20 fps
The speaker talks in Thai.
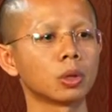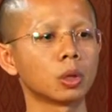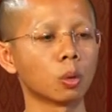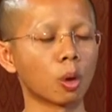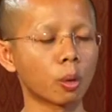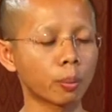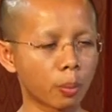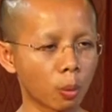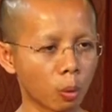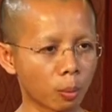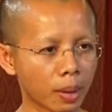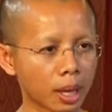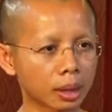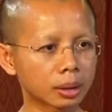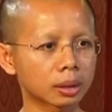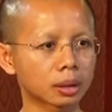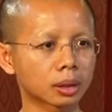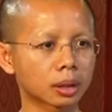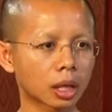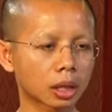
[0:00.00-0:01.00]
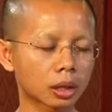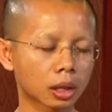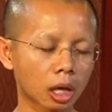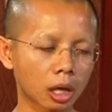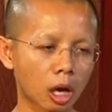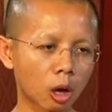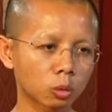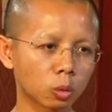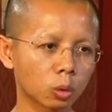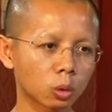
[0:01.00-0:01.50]
หลวงปู่มั่น ท่าน
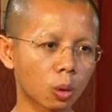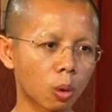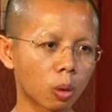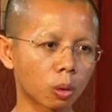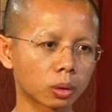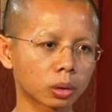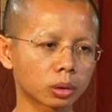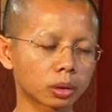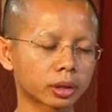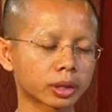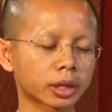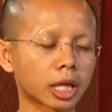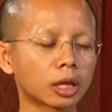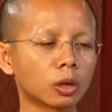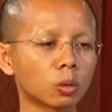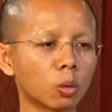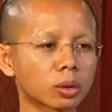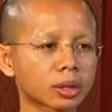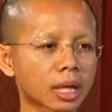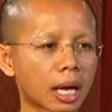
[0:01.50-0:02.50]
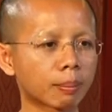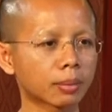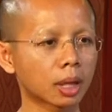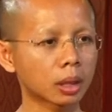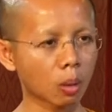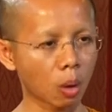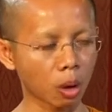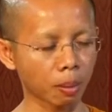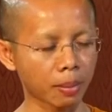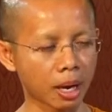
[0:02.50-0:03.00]
เข้าทุดง ท่านรู้ธรรมท่าน
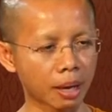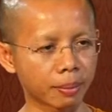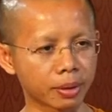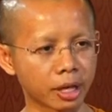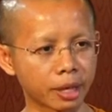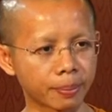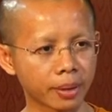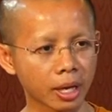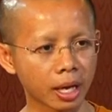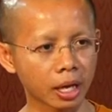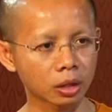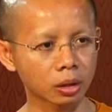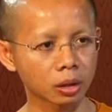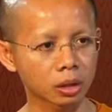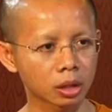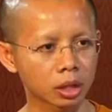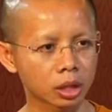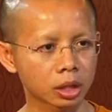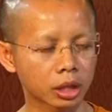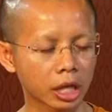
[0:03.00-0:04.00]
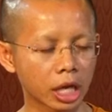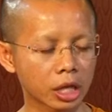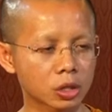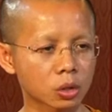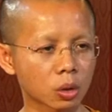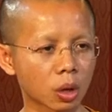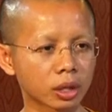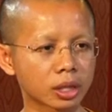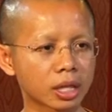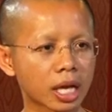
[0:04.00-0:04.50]
ออกมาเผยแพร่เทศ
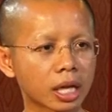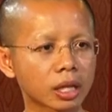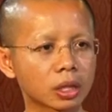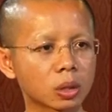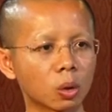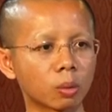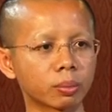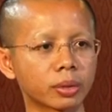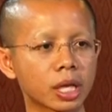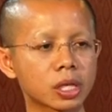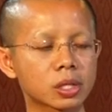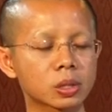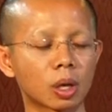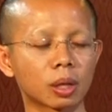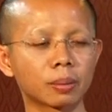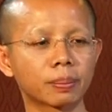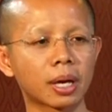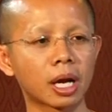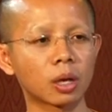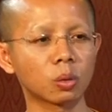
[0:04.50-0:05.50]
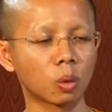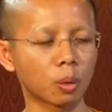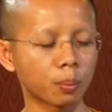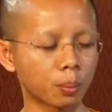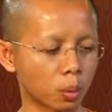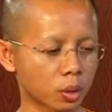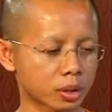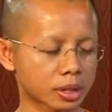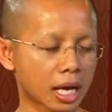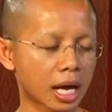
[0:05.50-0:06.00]
สอนญาติโยม เทศสอนพระหลวง
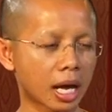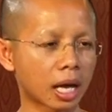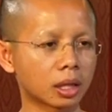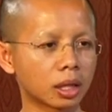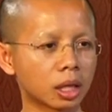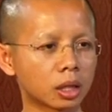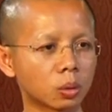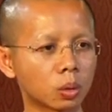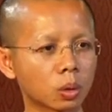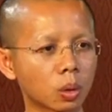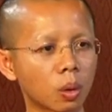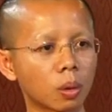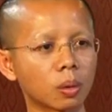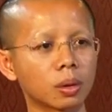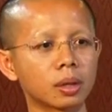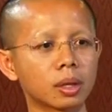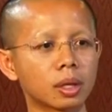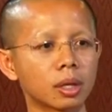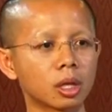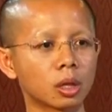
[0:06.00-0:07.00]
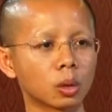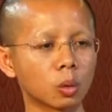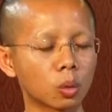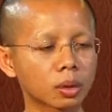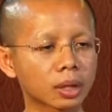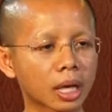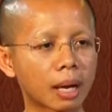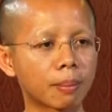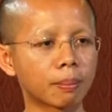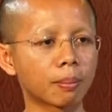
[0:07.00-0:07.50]
ปู่ชาเดินทุดง รู้
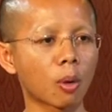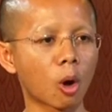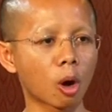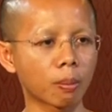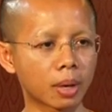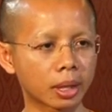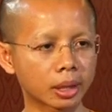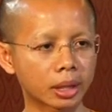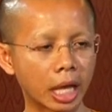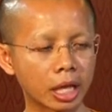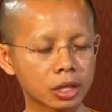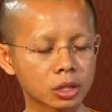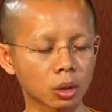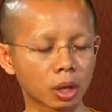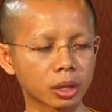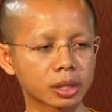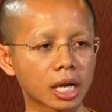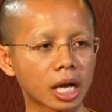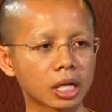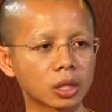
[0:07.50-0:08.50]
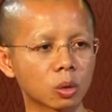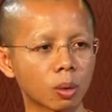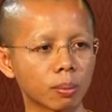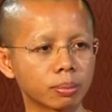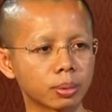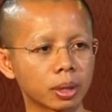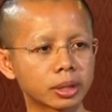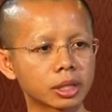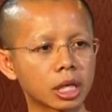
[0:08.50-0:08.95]
ธรรมออกมาเทศสอนญาติโยมเพื่อ